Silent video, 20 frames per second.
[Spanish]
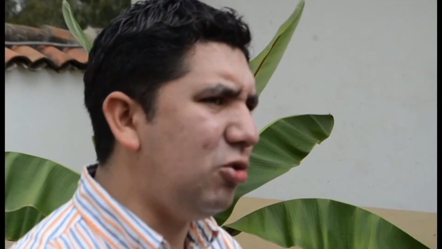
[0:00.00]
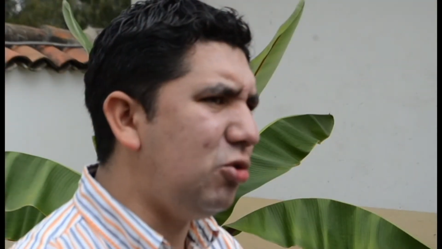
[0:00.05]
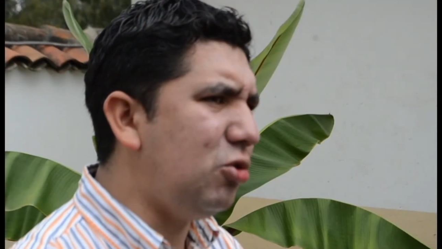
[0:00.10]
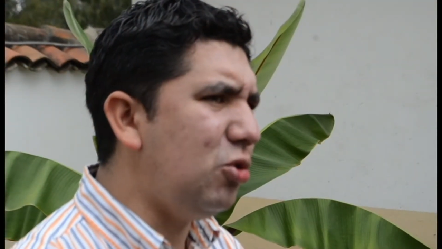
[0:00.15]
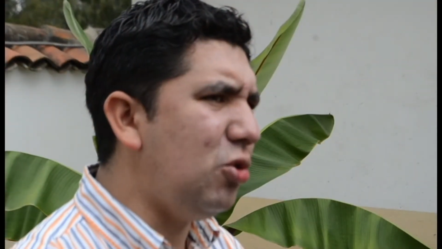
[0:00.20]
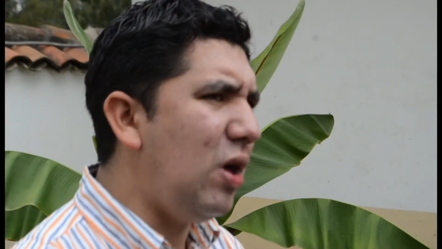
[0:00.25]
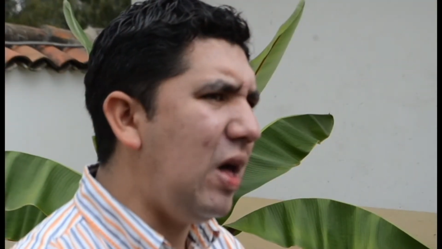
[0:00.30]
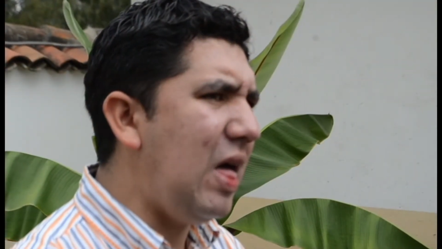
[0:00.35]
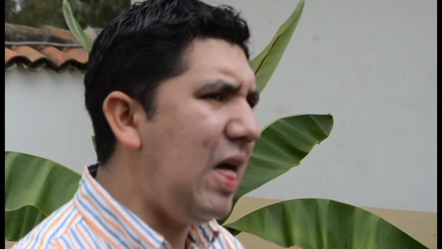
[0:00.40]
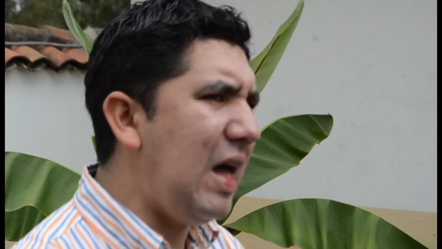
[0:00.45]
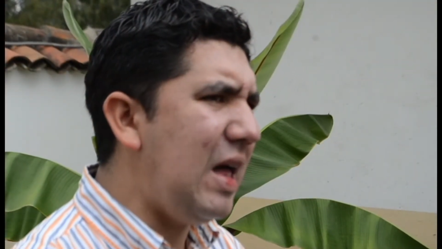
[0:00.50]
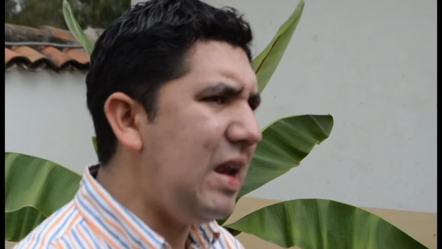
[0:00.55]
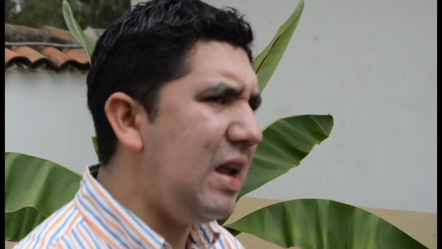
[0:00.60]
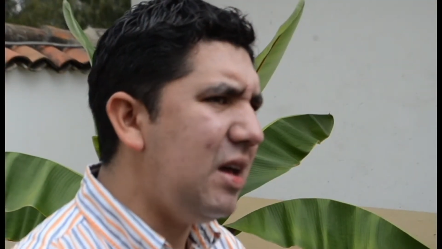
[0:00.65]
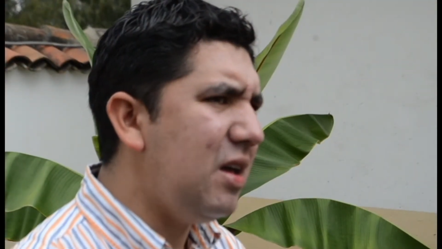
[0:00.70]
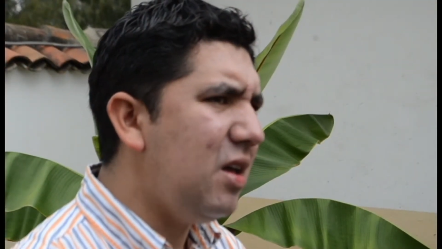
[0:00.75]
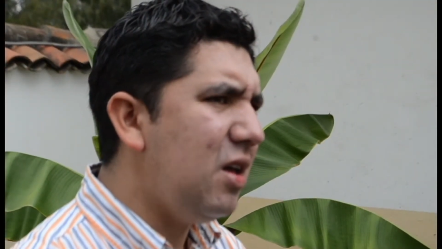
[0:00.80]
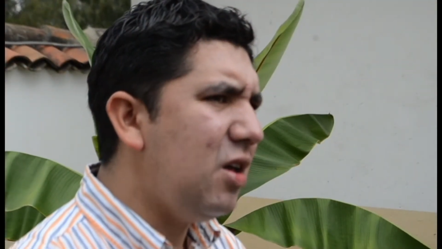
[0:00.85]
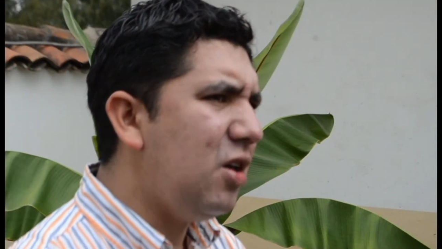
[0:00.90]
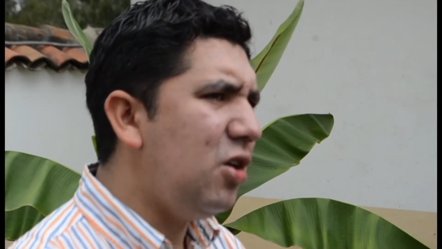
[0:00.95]

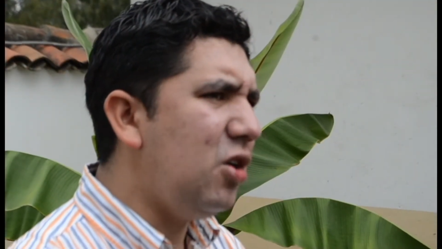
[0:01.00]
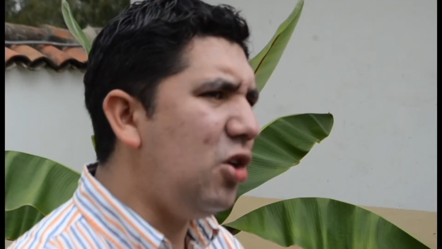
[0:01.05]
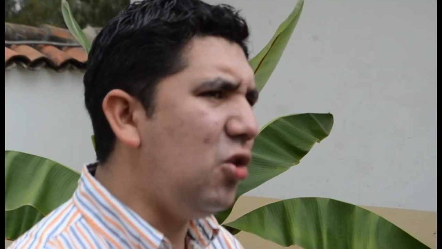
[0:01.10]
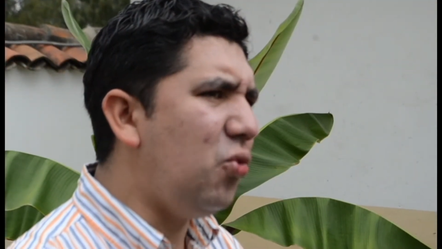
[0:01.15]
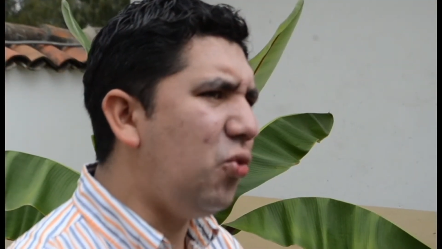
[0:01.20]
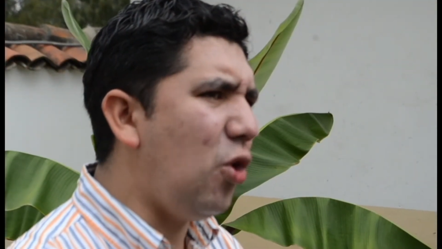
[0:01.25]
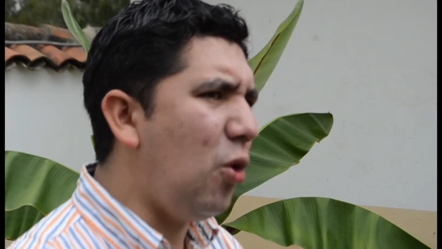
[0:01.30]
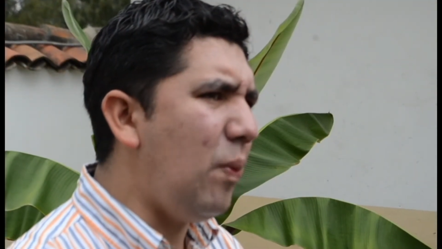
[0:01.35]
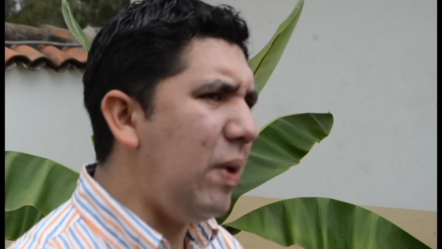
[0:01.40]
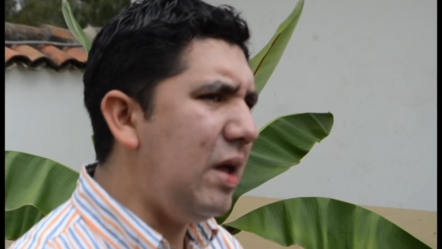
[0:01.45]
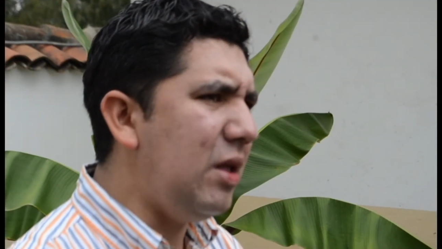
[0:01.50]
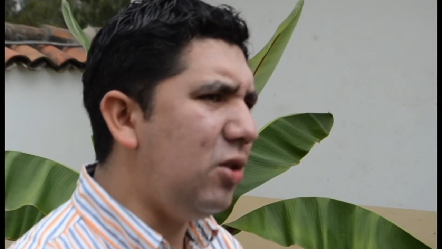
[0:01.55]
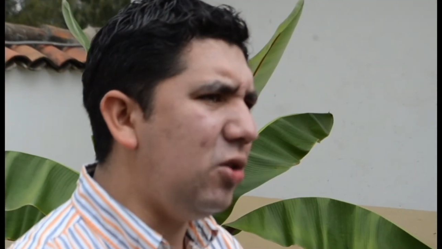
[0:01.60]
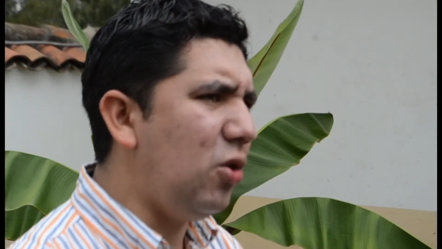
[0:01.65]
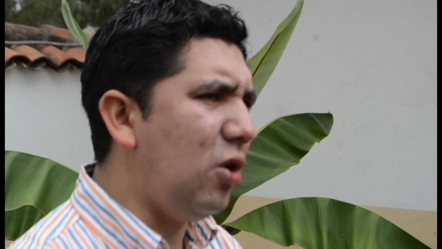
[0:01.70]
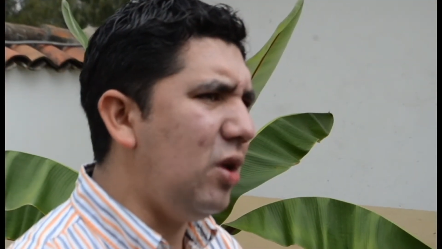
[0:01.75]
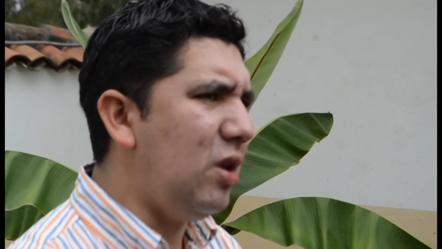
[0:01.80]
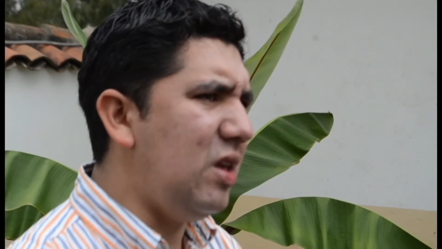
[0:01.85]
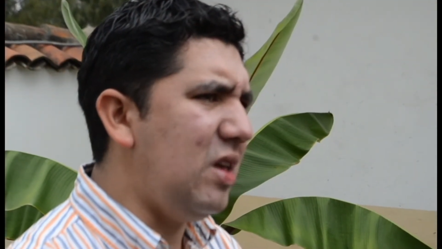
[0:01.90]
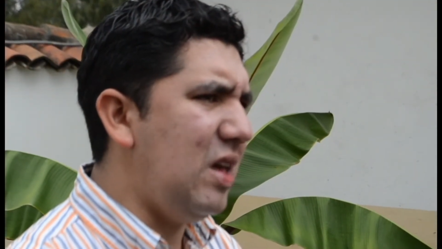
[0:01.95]
ciudadana y
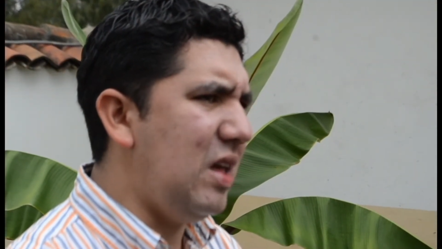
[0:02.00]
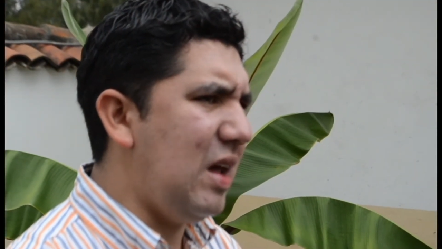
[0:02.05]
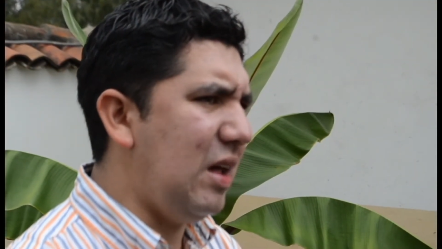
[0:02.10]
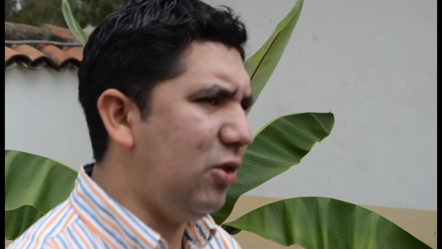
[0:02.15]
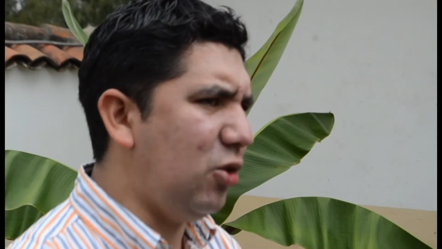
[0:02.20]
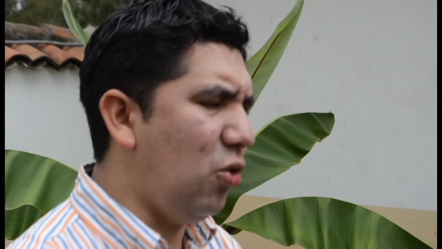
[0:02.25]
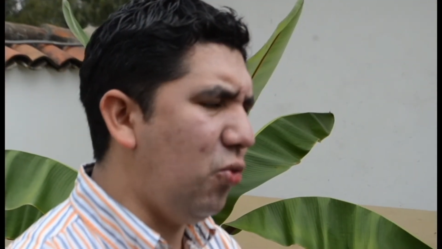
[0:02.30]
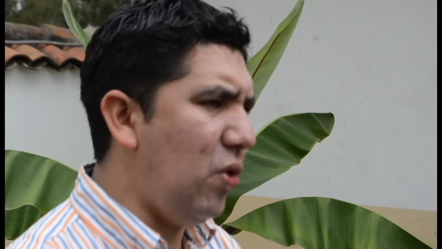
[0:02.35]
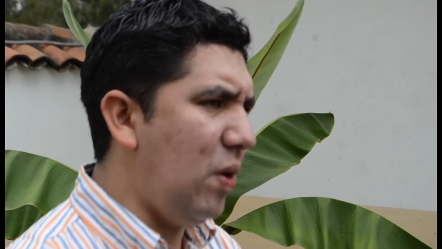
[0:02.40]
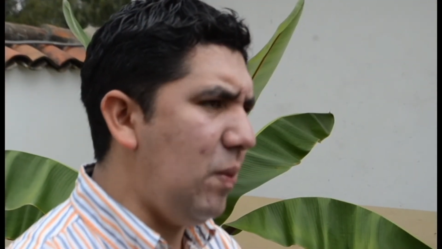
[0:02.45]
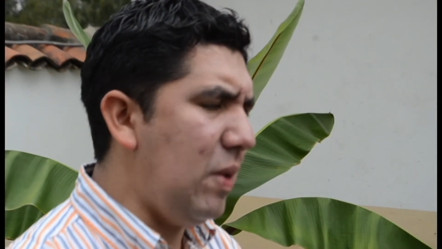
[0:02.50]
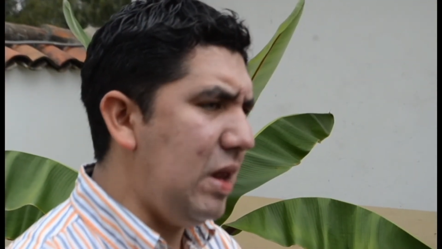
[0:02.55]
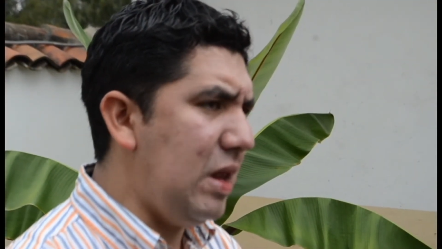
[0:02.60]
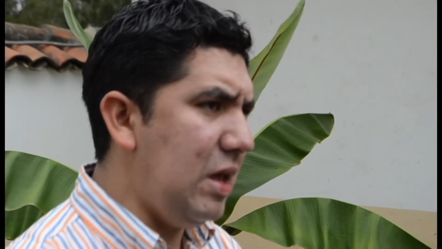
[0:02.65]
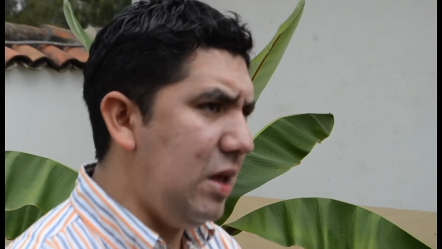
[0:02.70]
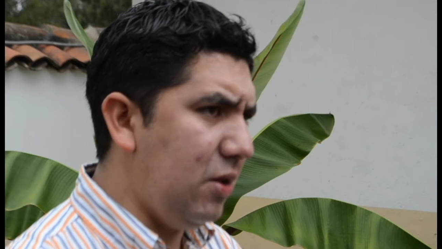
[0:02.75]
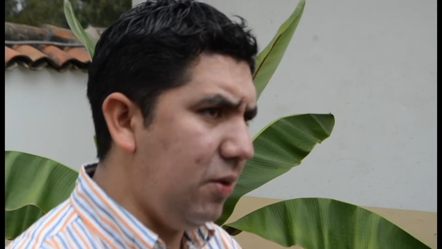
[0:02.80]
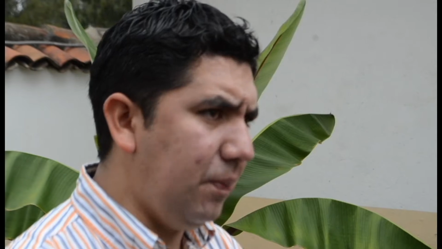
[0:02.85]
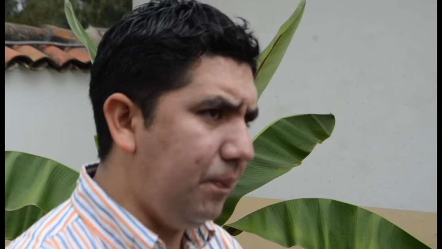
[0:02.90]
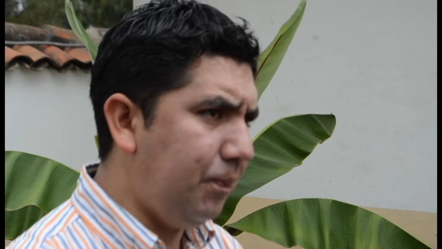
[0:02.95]
fomento del liderazgo
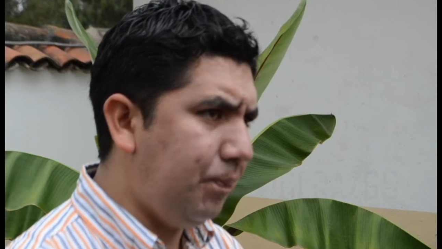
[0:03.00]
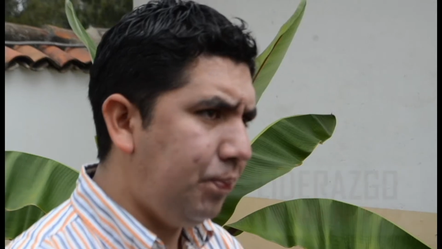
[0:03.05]
femenino.